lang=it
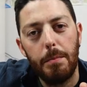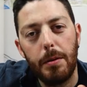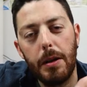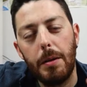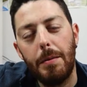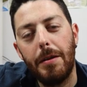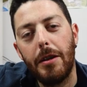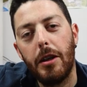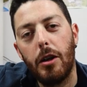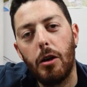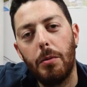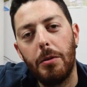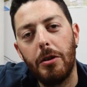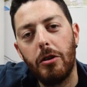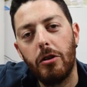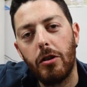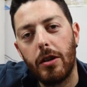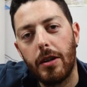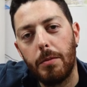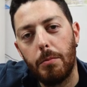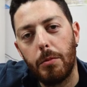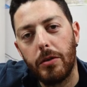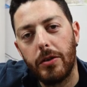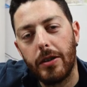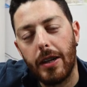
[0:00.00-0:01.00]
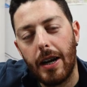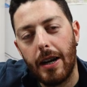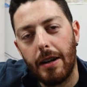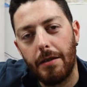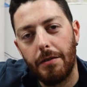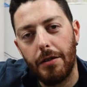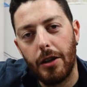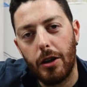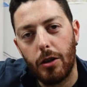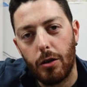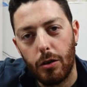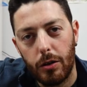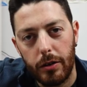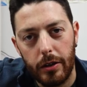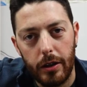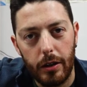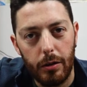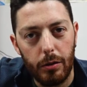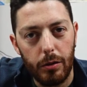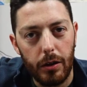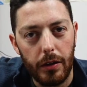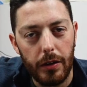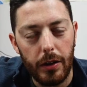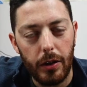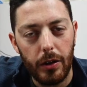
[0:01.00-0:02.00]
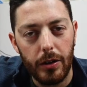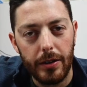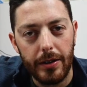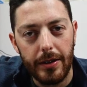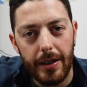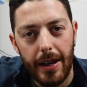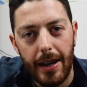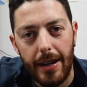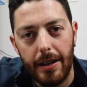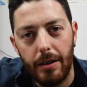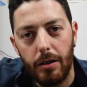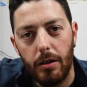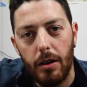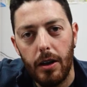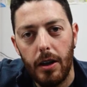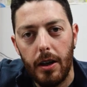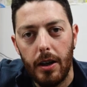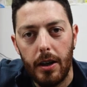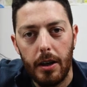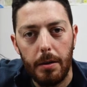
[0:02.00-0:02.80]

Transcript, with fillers: Prima di cominciare a mostrarvi il contenuto dello zaino,